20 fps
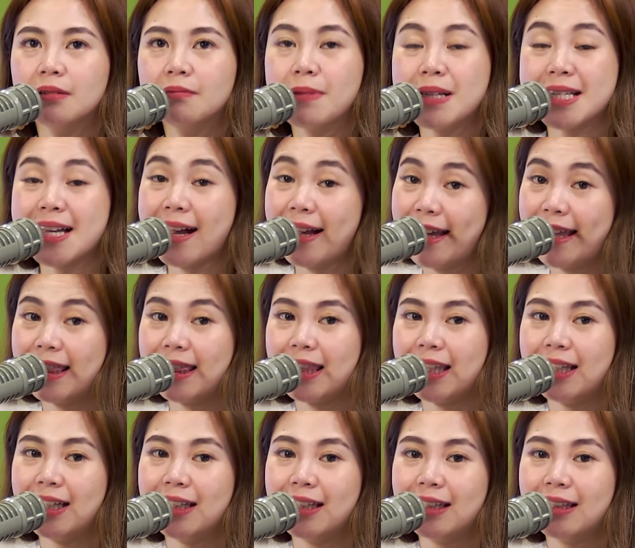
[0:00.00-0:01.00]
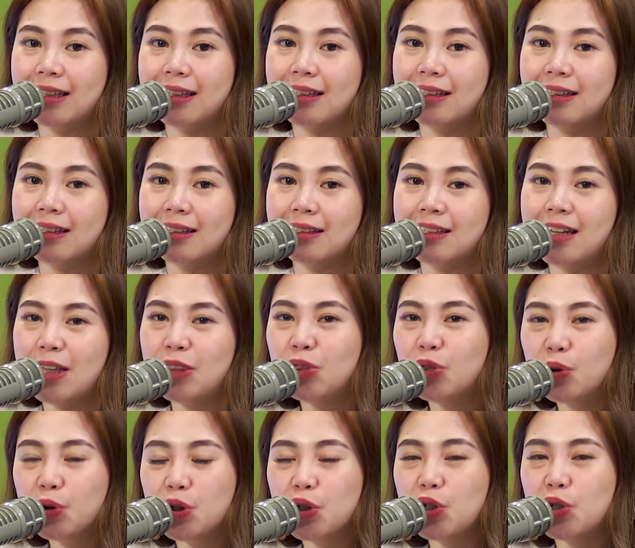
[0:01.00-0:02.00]
Masakit
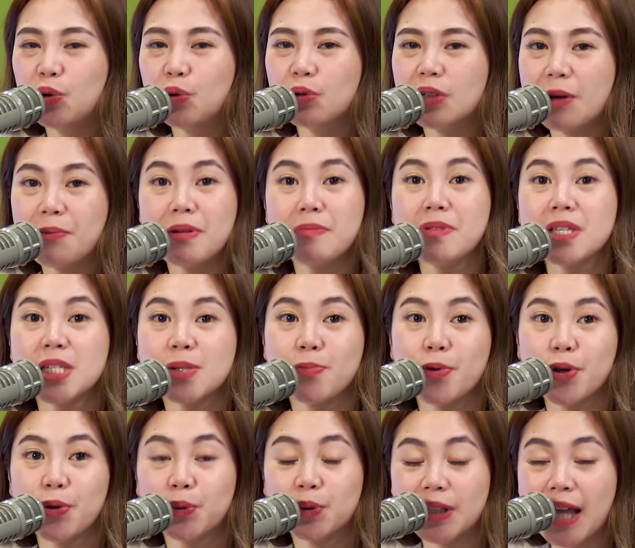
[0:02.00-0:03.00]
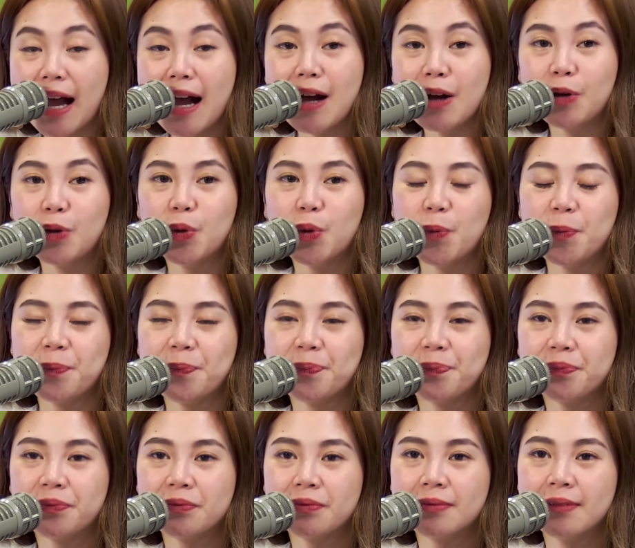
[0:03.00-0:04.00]
nandun yung namimiss mo yung tao.
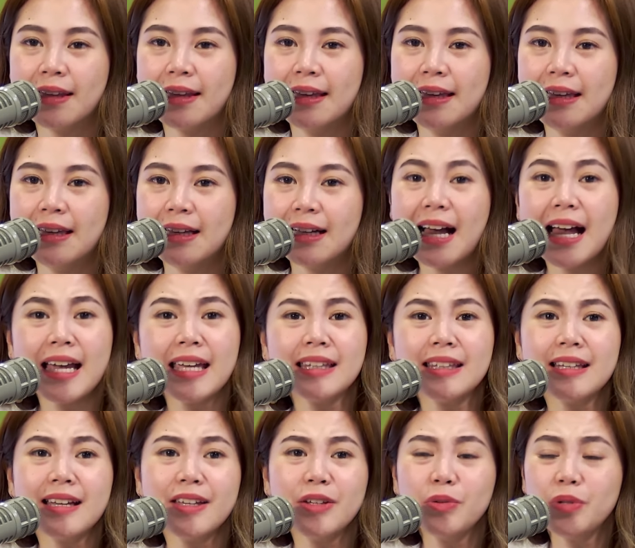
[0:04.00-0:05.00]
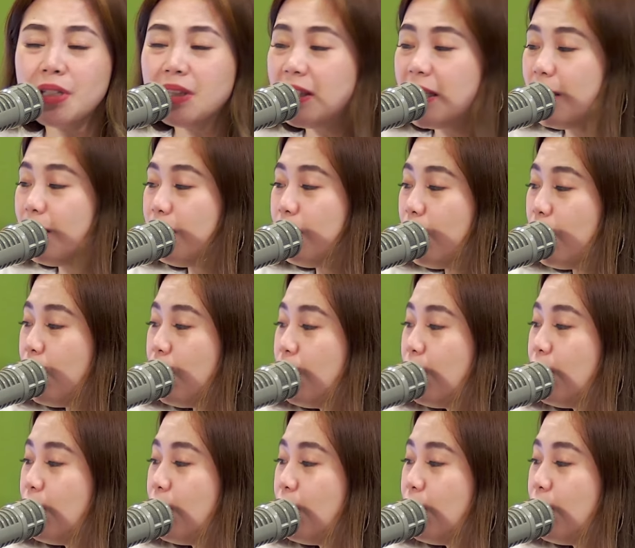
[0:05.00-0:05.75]
Kahit nga yung hindi mo